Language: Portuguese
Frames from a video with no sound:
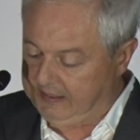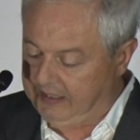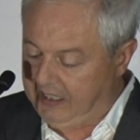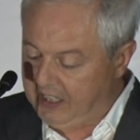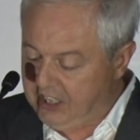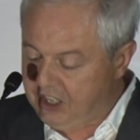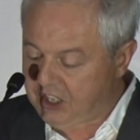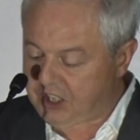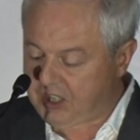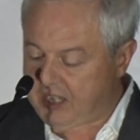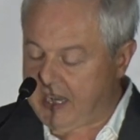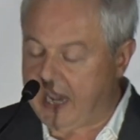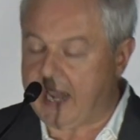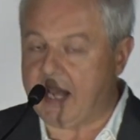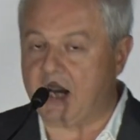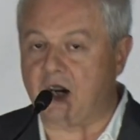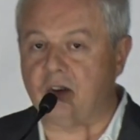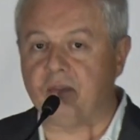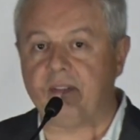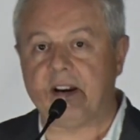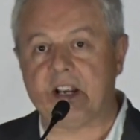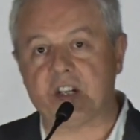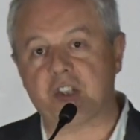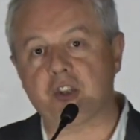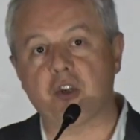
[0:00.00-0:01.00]

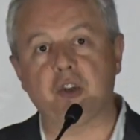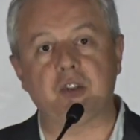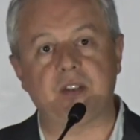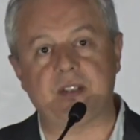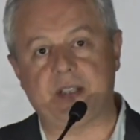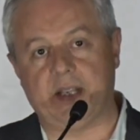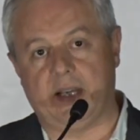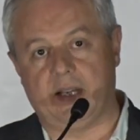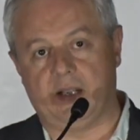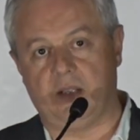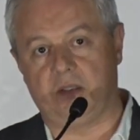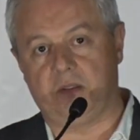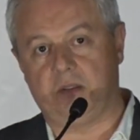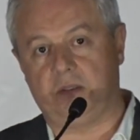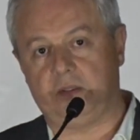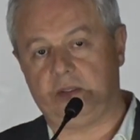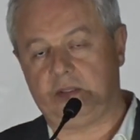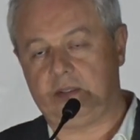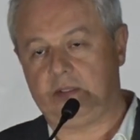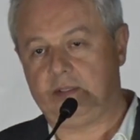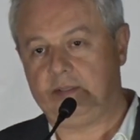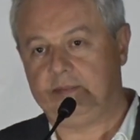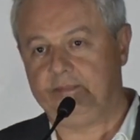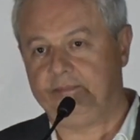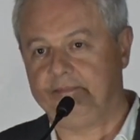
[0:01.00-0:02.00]
Cristiano Vasconcelos
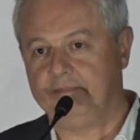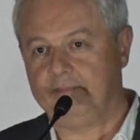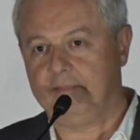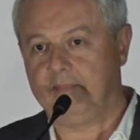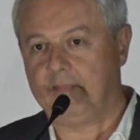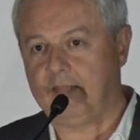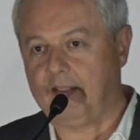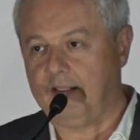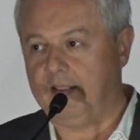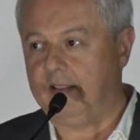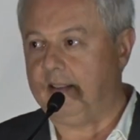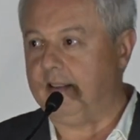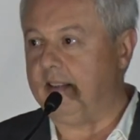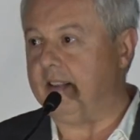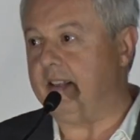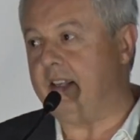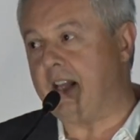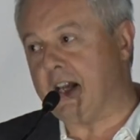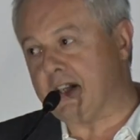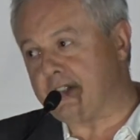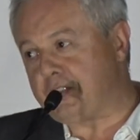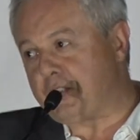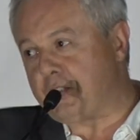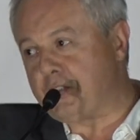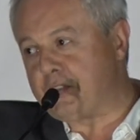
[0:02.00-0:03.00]

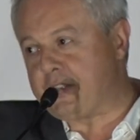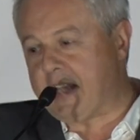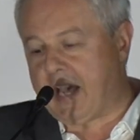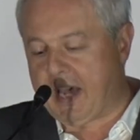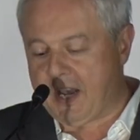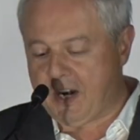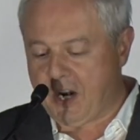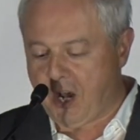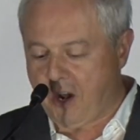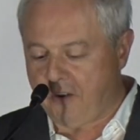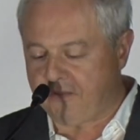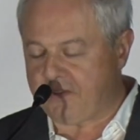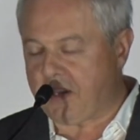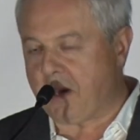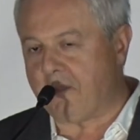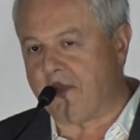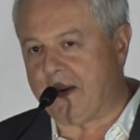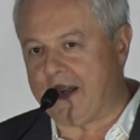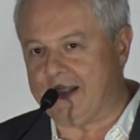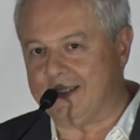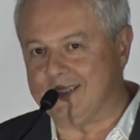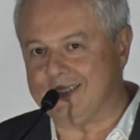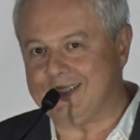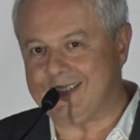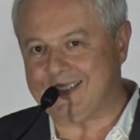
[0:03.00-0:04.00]
e a Susana,
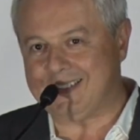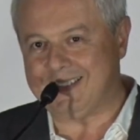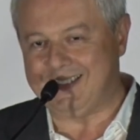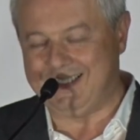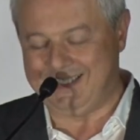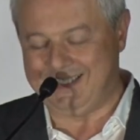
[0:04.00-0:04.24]
obviamente.